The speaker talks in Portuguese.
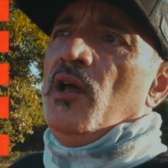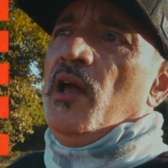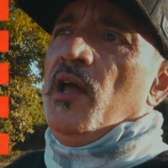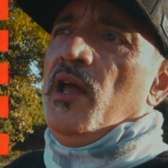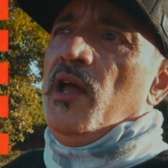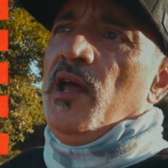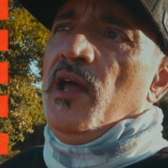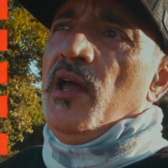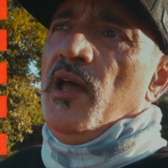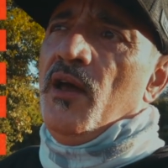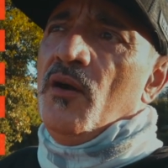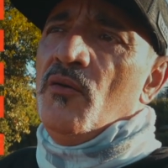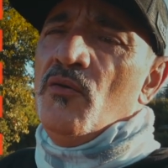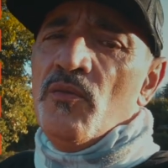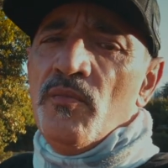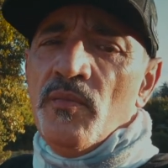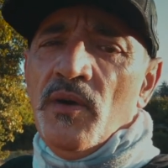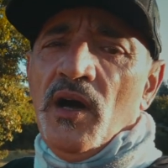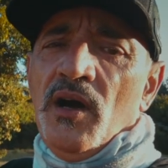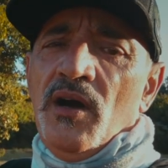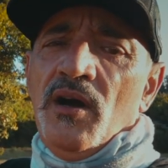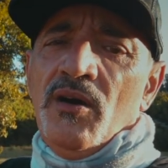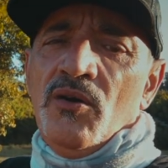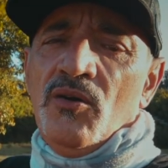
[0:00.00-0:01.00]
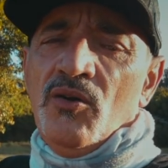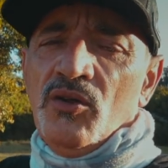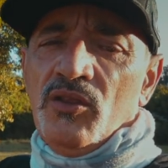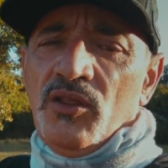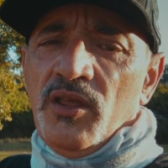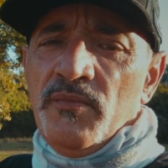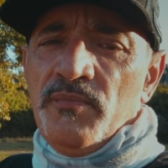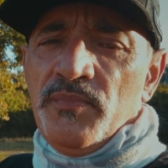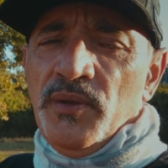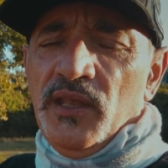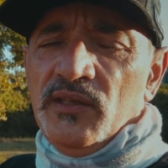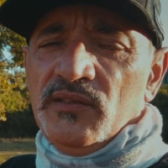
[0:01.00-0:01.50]
é, uma
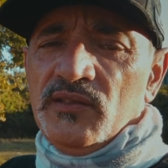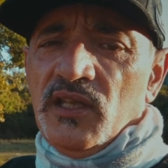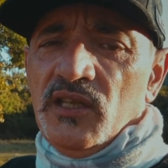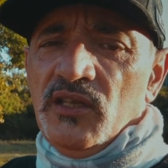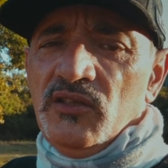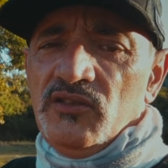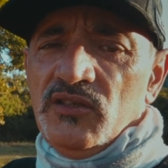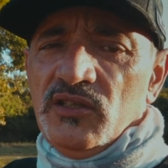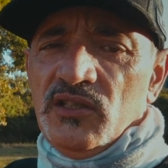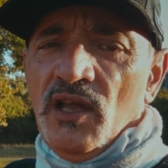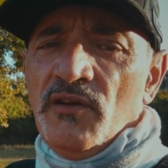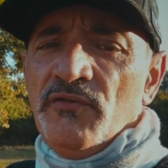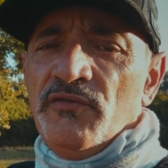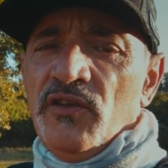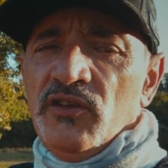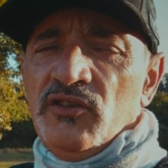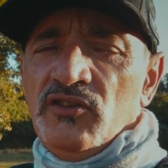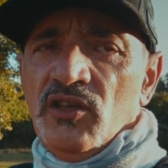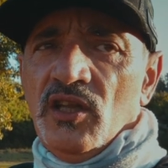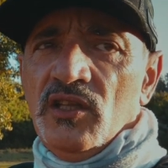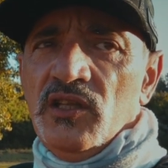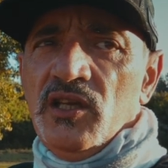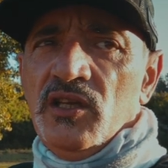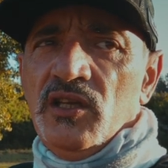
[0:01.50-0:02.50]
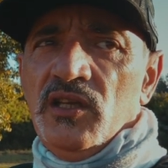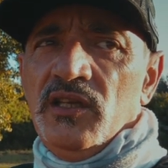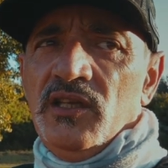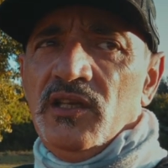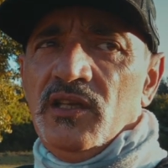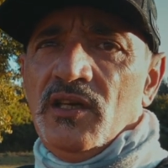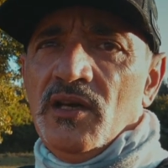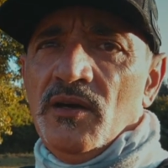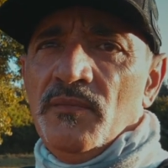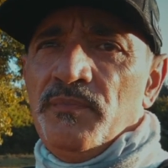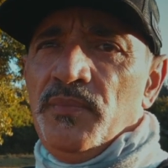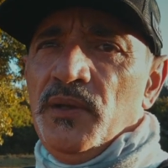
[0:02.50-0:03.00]
outra empresa que a gente está fechando em
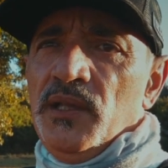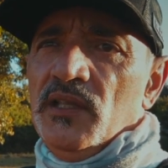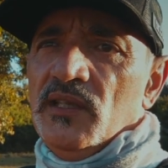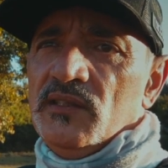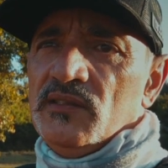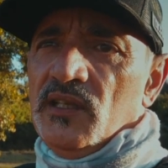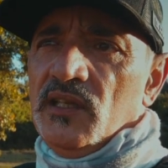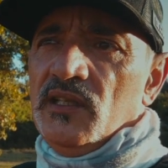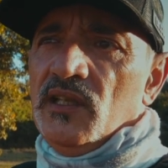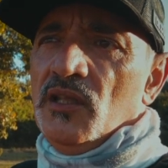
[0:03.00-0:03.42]
Campinas,